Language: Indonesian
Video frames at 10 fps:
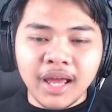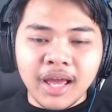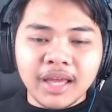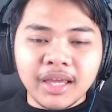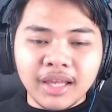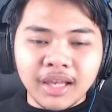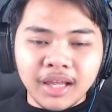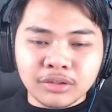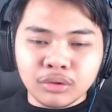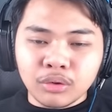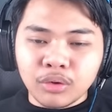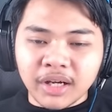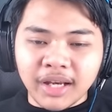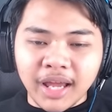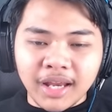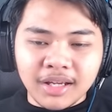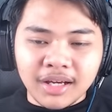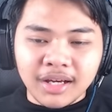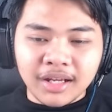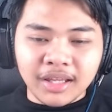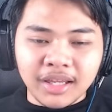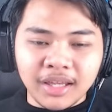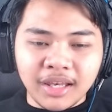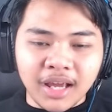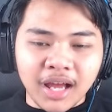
end ini suruh ke nether ini ng